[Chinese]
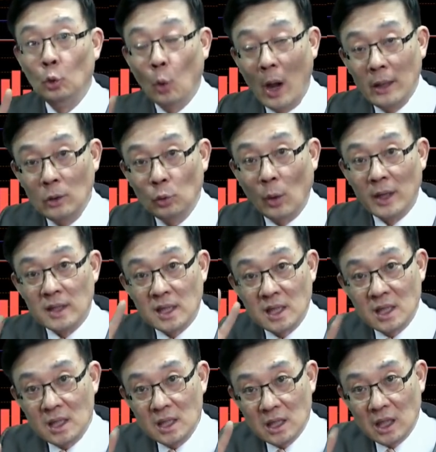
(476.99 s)
短短
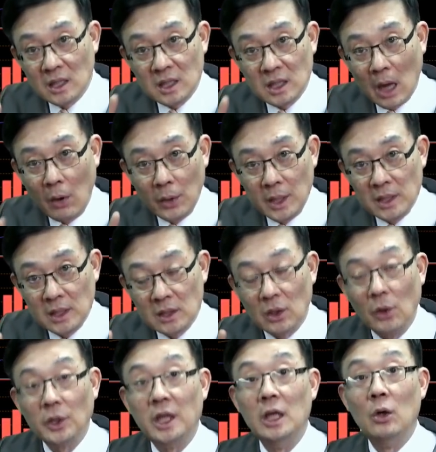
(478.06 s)
四个交易日
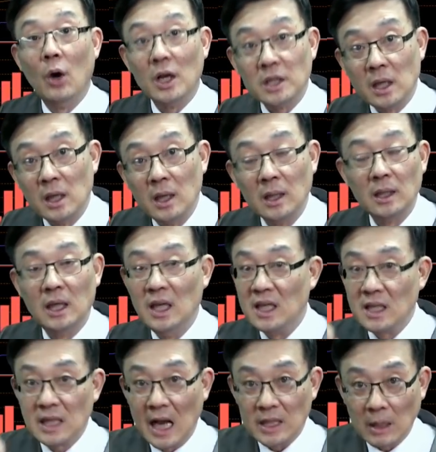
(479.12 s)
哈，起了这起
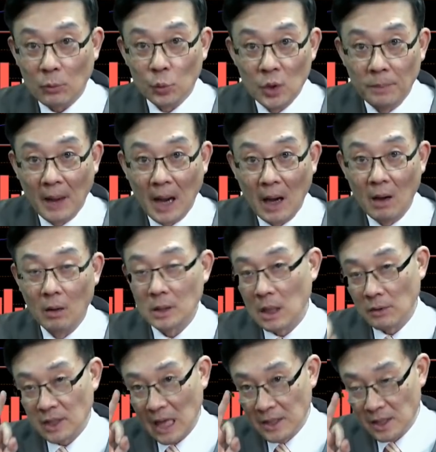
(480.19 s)
三十几趴哈，然
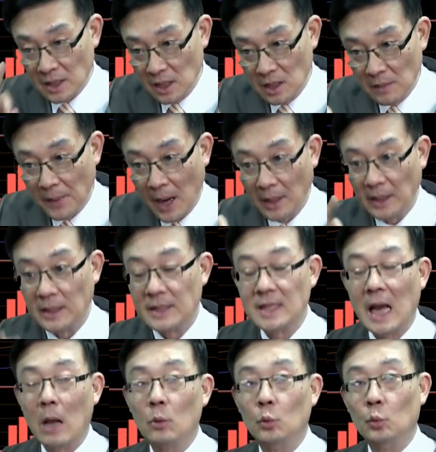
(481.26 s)
后三十二趴的一个
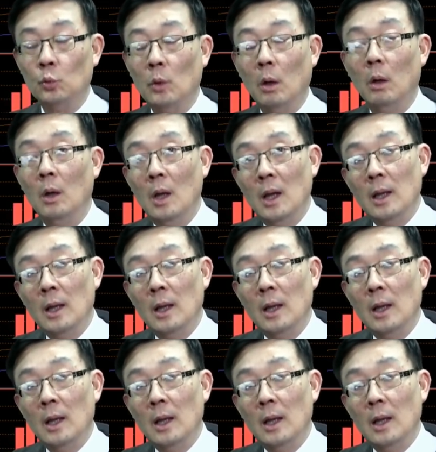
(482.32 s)
涨幅哈，